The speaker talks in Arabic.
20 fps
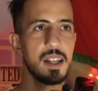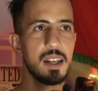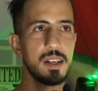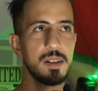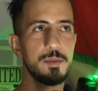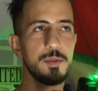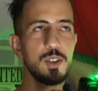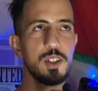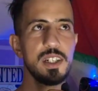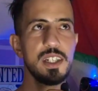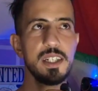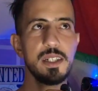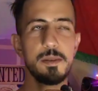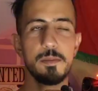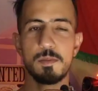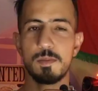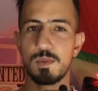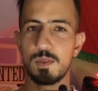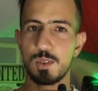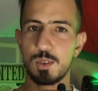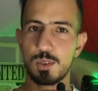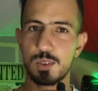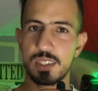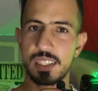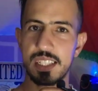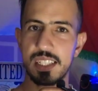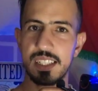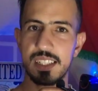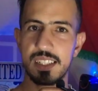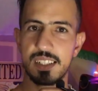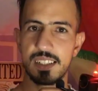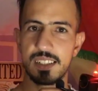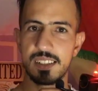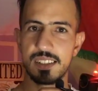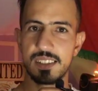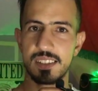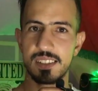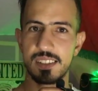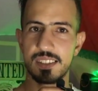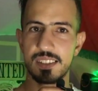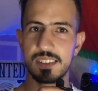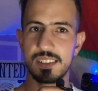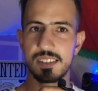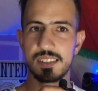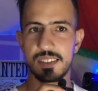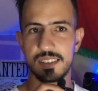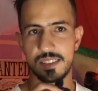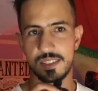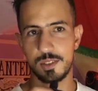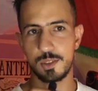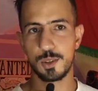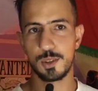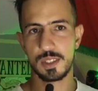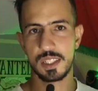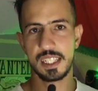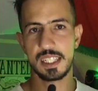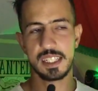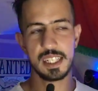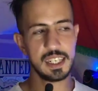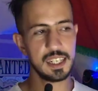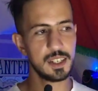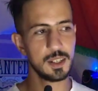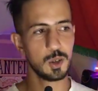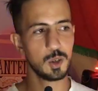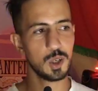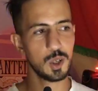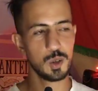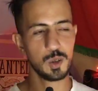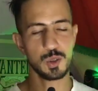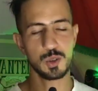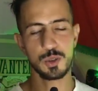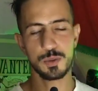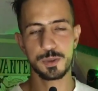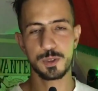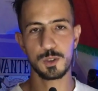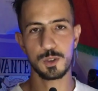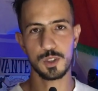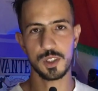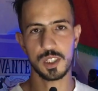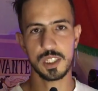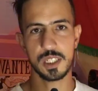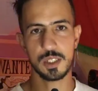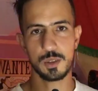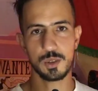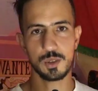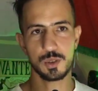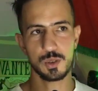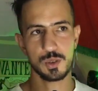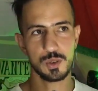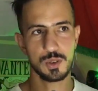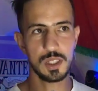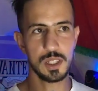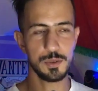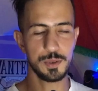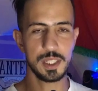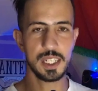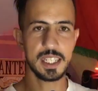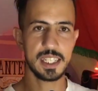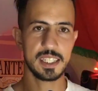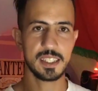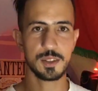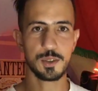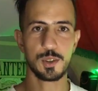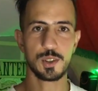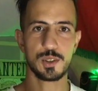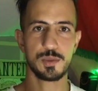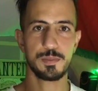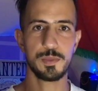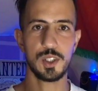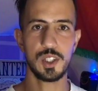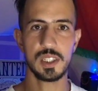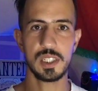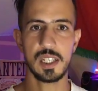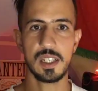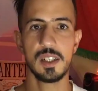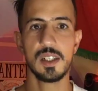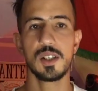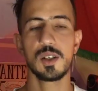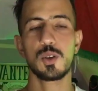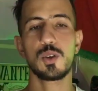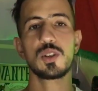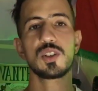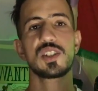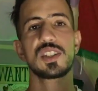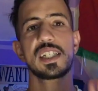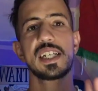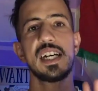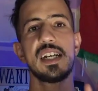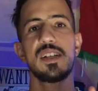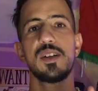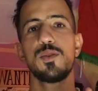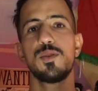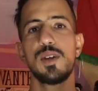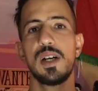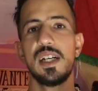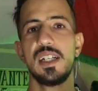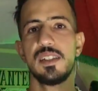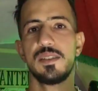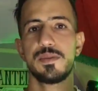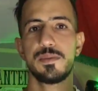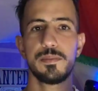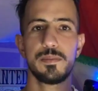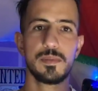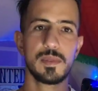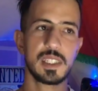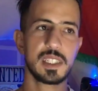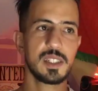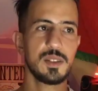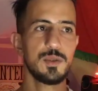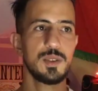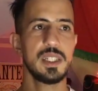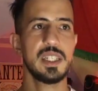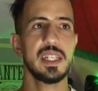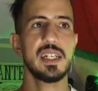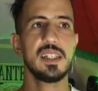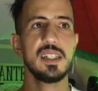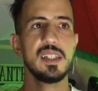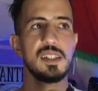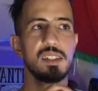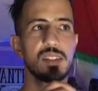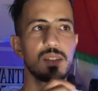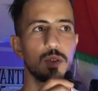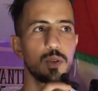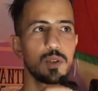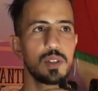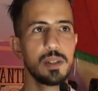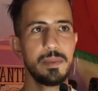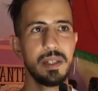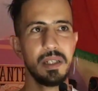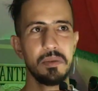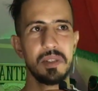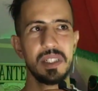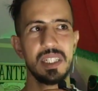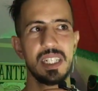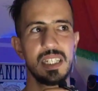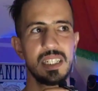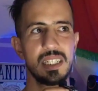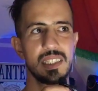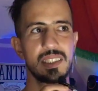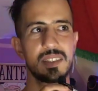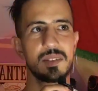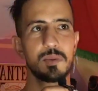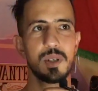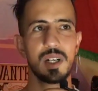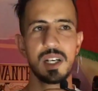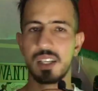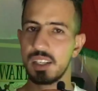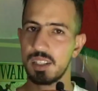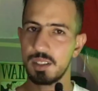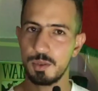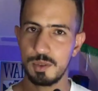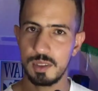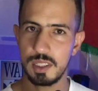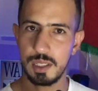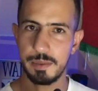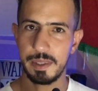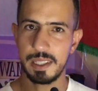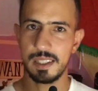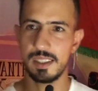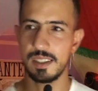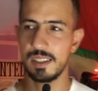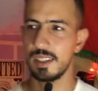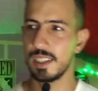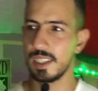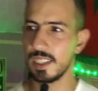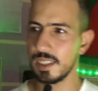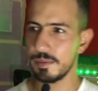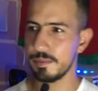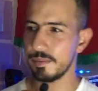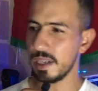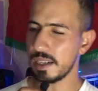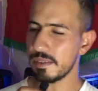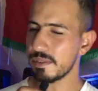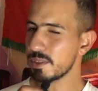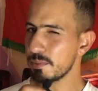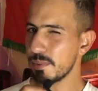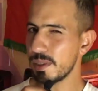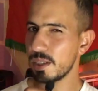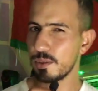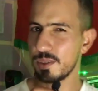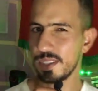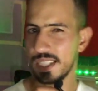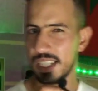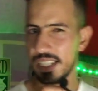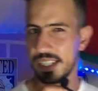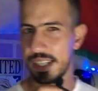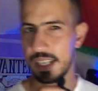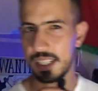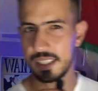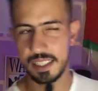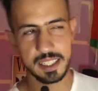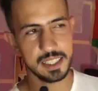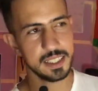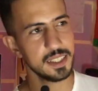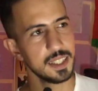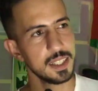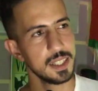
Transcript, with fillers: المهم وصل التور ديالنا لانه كيخرجوا بالتور كيخرجوا كل ولايه كتخرج بوحدها خرجت غير انا وواحد من ديك الولايه دخلنا مع ولايه وهران ولا ما ما عرفتش من ولايه هذيك